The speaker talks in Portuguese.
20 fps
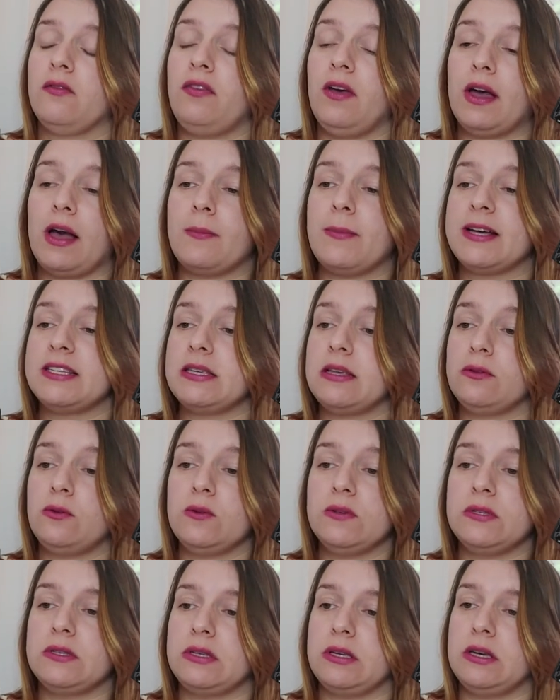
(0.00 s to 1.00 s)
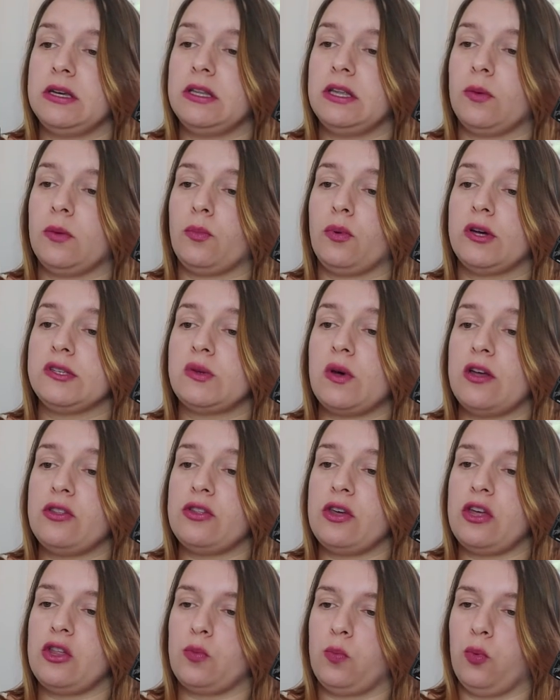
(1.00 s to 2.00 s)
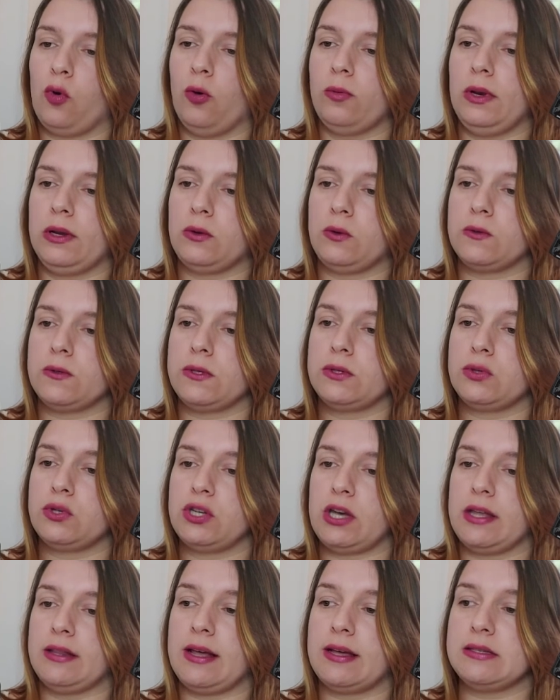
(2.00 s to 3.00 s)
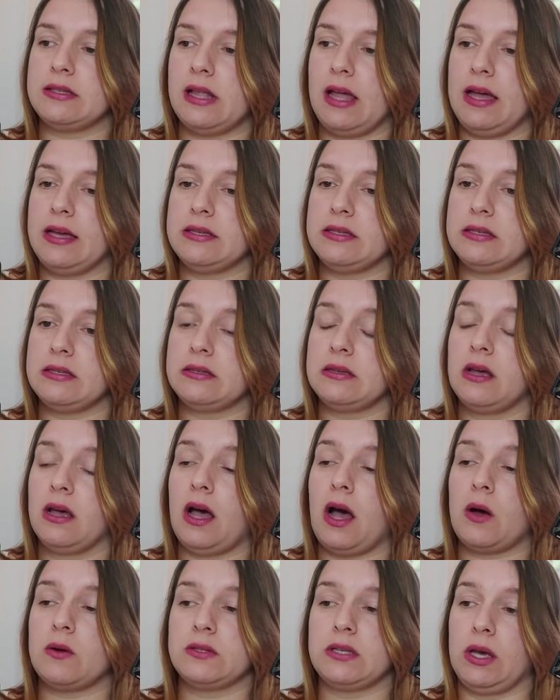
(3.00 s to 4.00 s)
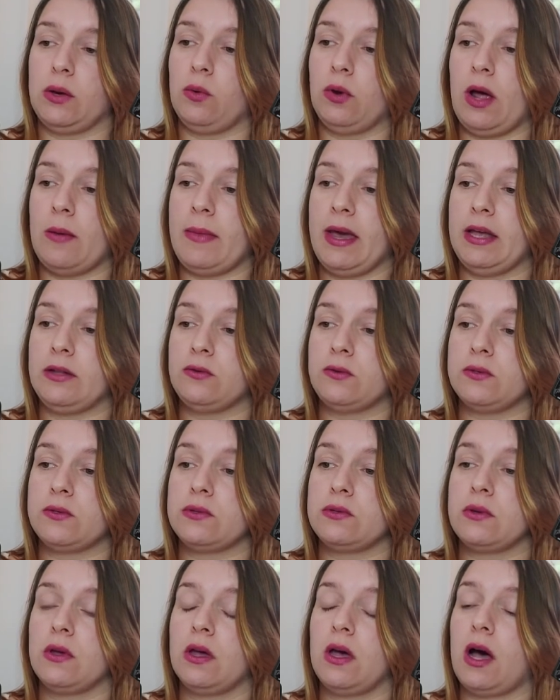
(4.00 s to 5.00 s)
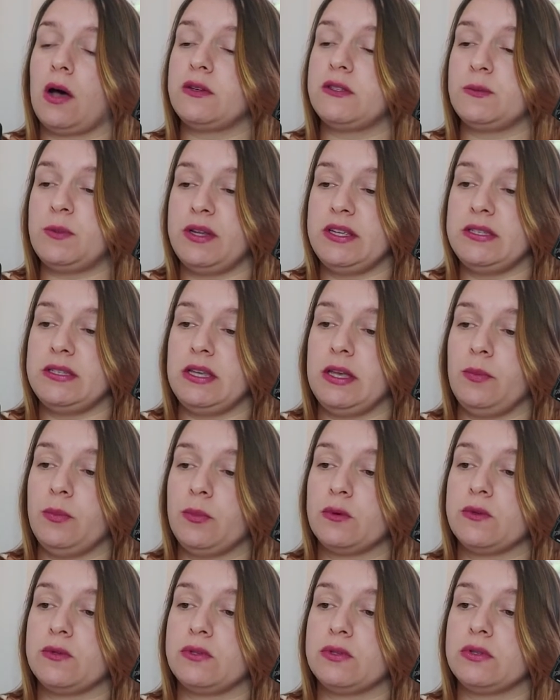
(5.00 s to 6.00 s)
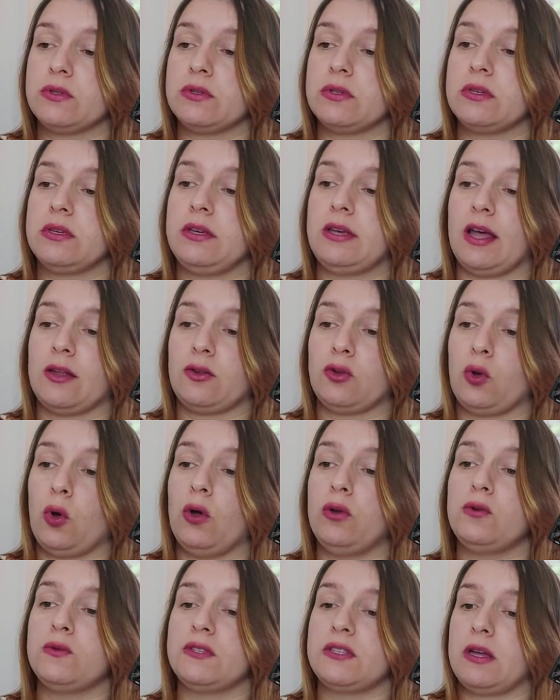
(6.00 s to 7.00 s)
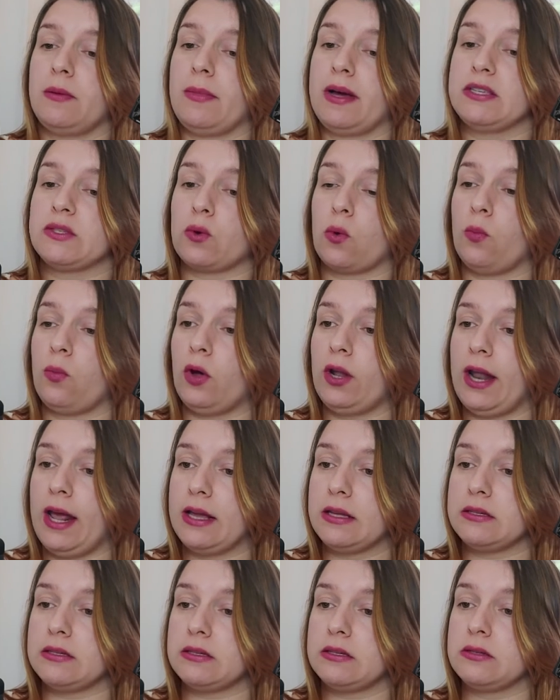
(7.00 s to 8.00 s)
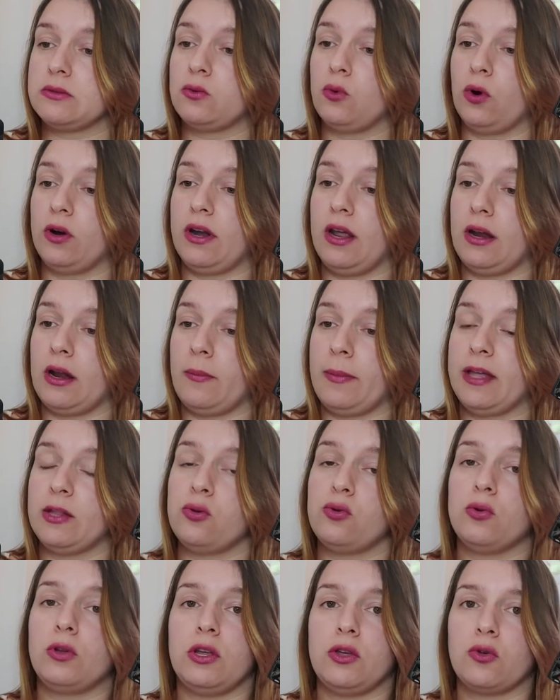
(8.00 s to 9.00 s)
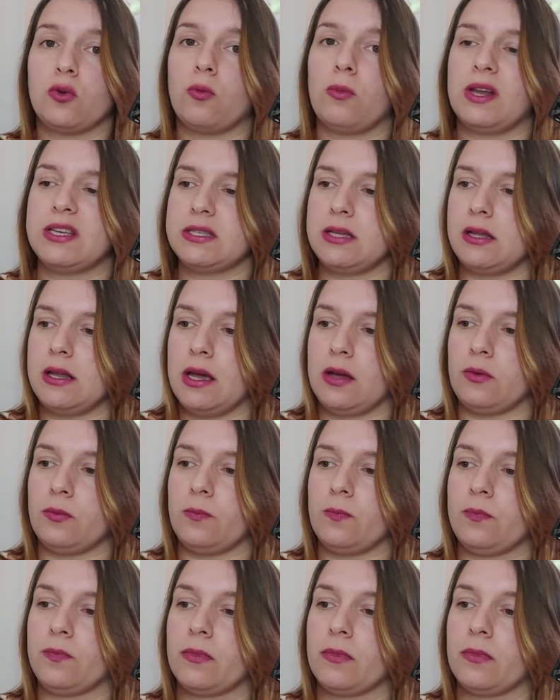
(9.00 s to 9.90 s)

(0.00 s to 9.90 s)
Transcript: fica mais reduzida, pois o agente público se sujeita às leis, aos regulamentos, aos princípios e a todos os demais componentes do ordenamento jurídico brasileiro.